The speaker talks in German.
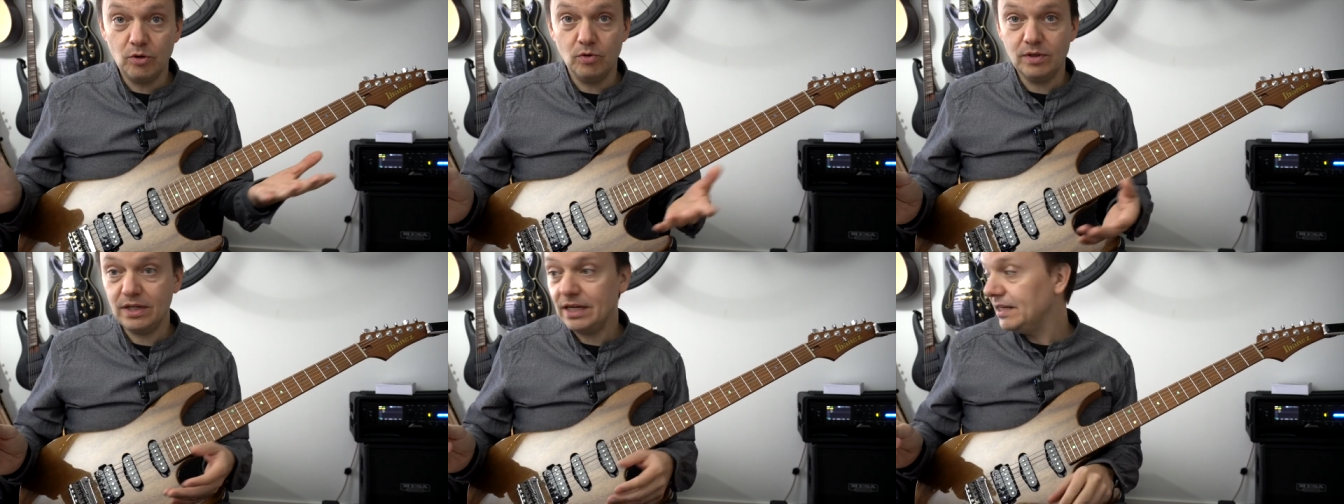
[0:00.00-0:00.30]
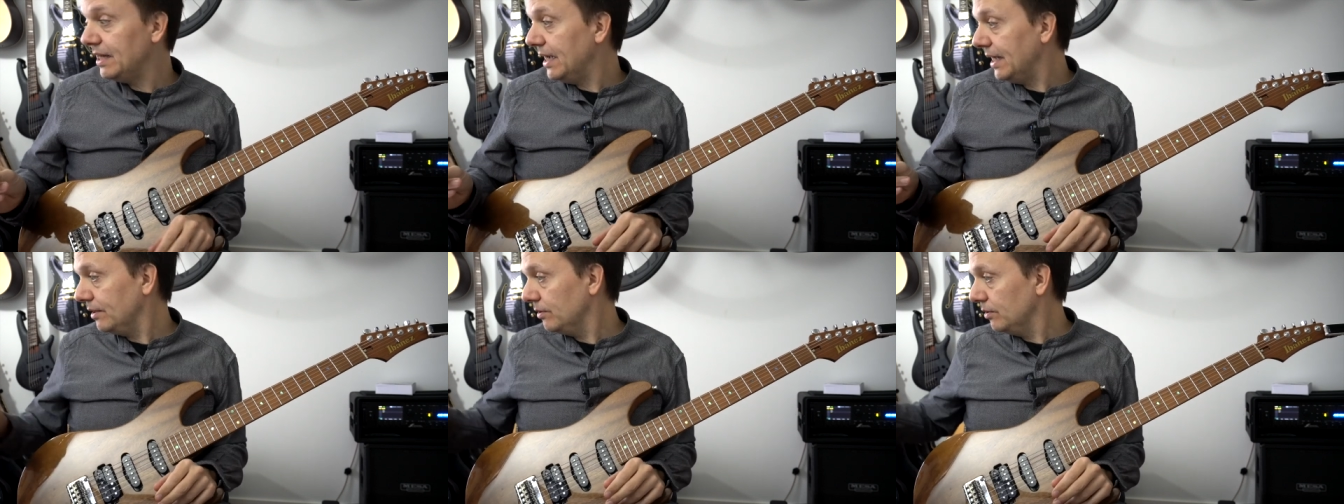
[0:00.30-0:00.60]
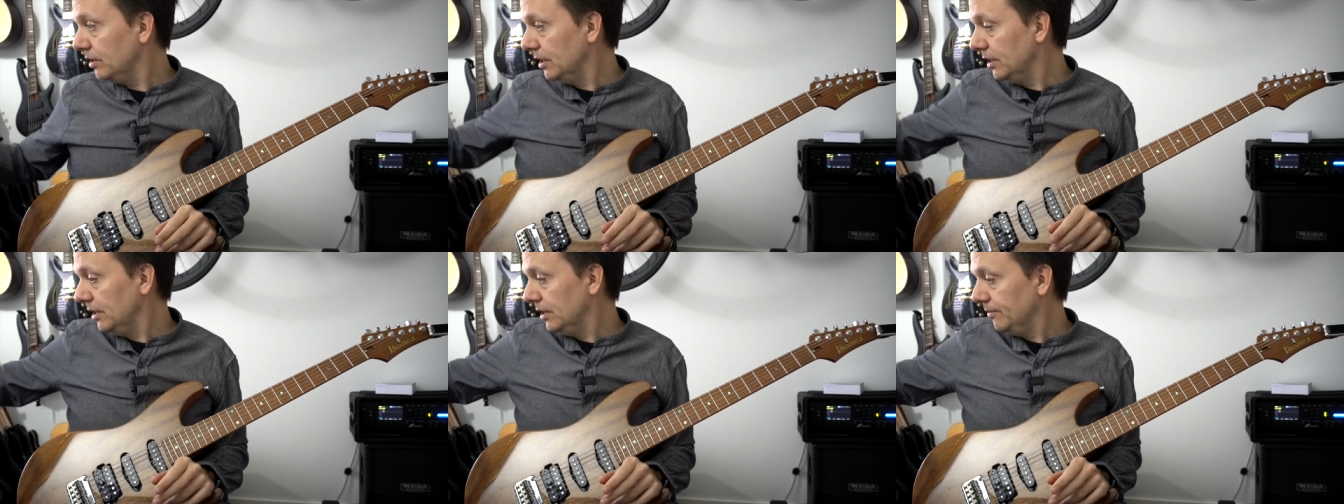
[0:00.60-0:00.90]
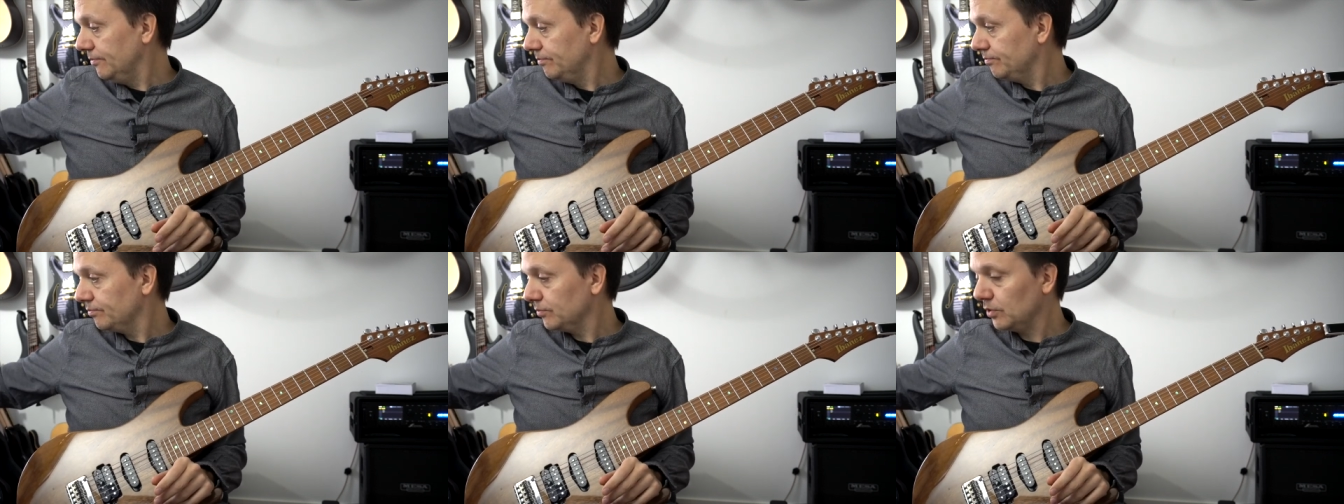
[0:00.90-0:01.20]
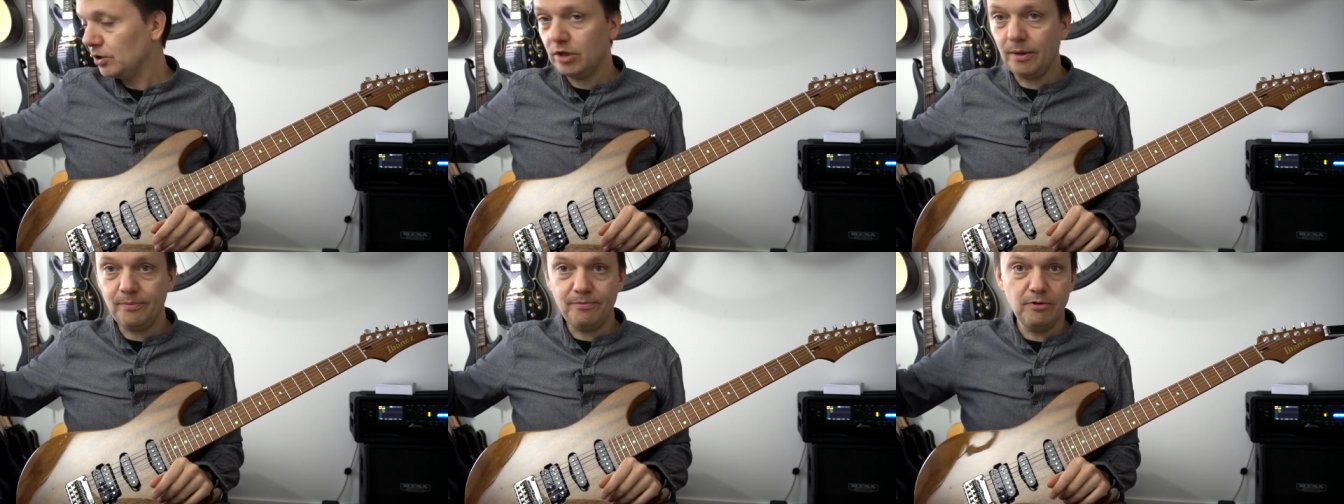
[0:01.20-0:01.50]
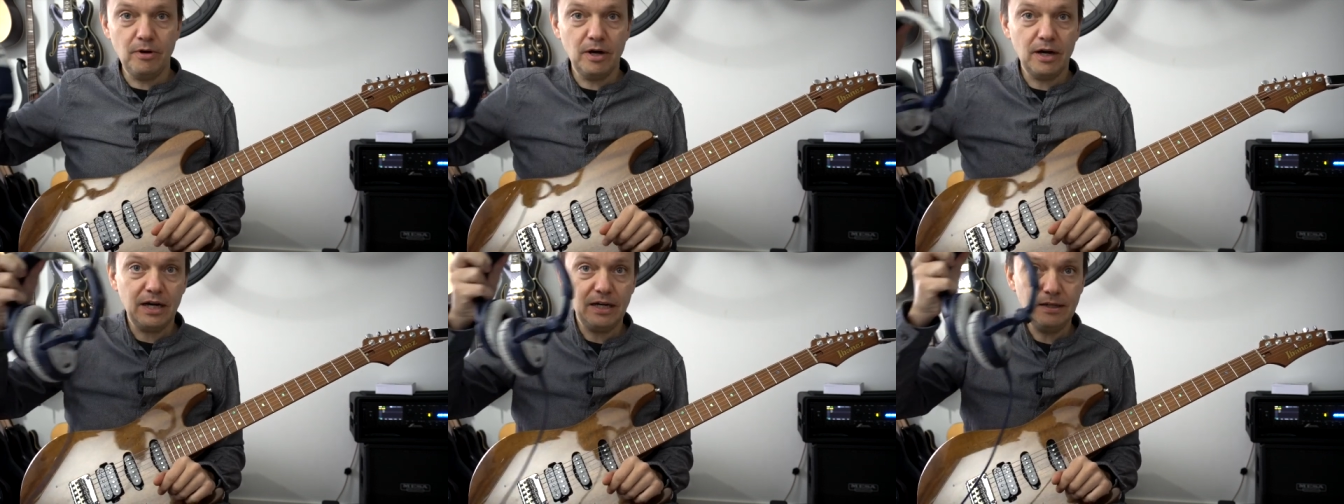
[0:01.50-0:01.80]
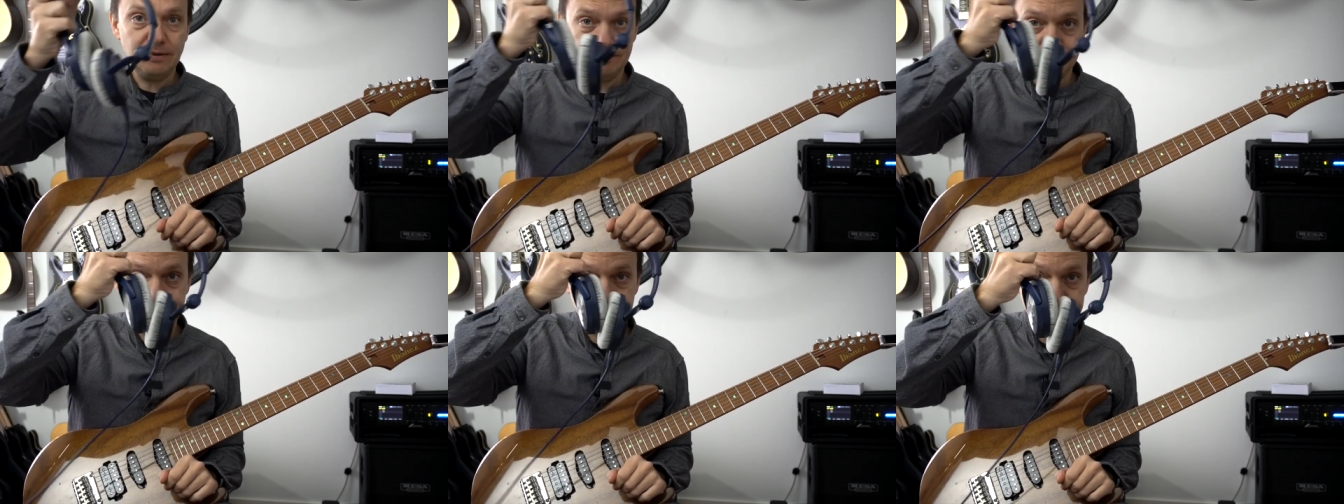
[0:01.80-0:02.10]
oder deinen äh,
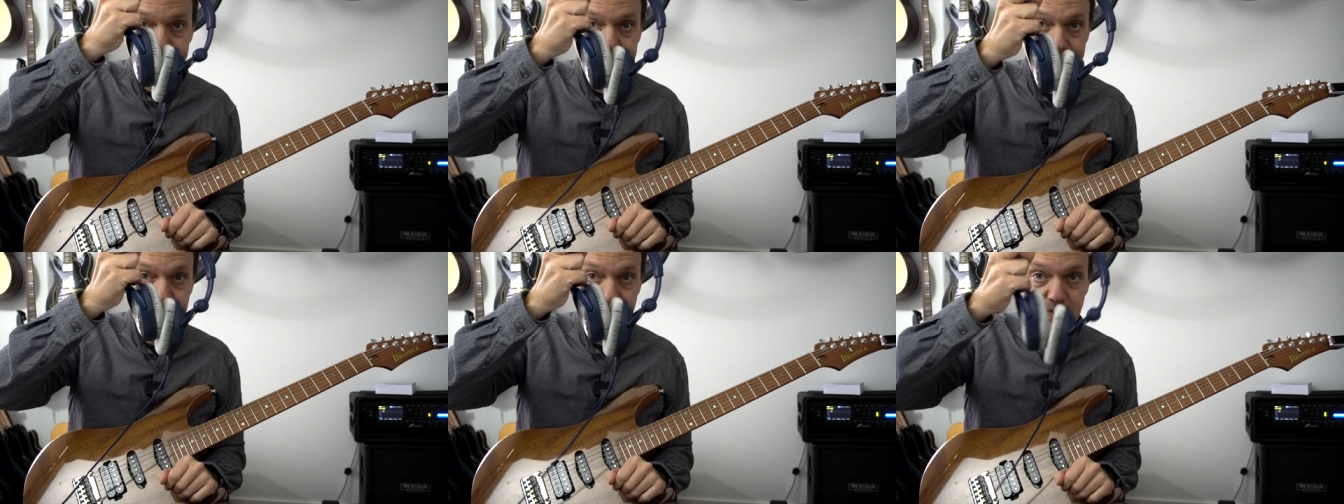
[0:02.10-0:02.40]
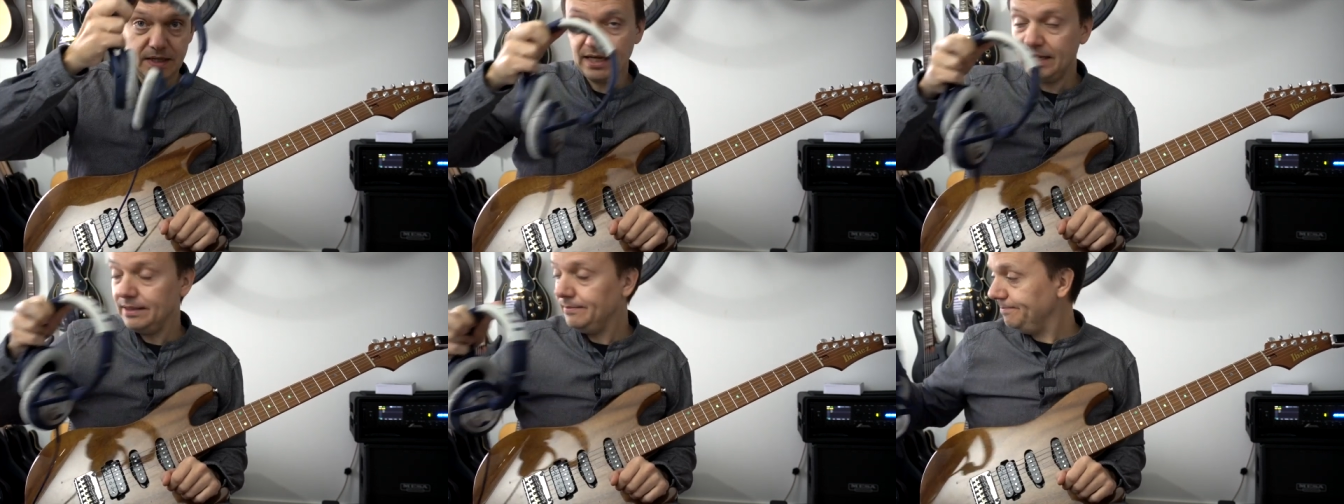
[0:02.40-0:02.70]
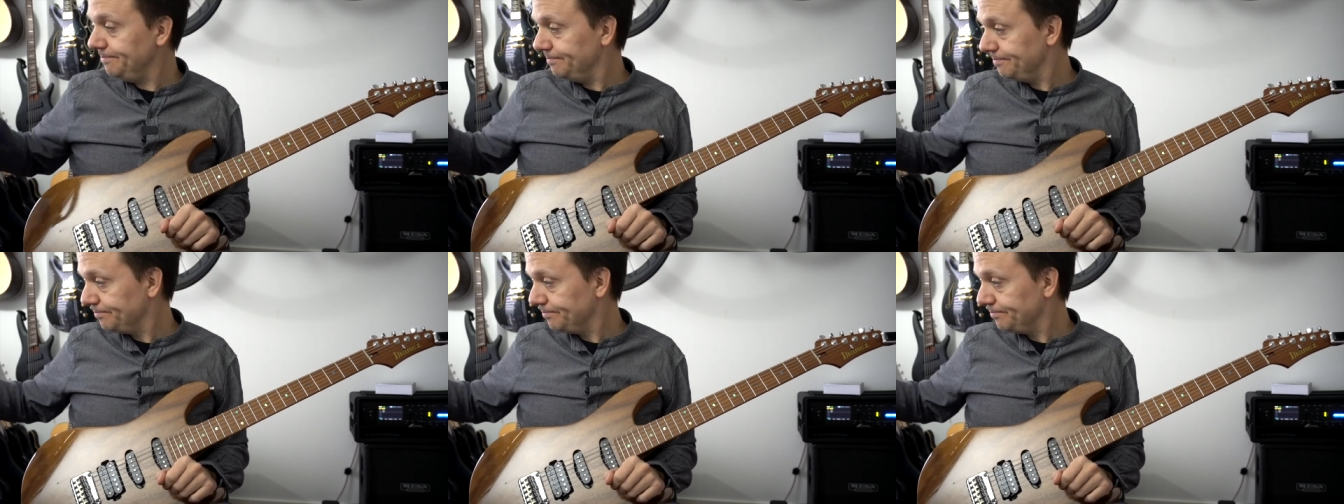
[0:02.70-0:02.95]
Kopfhörer an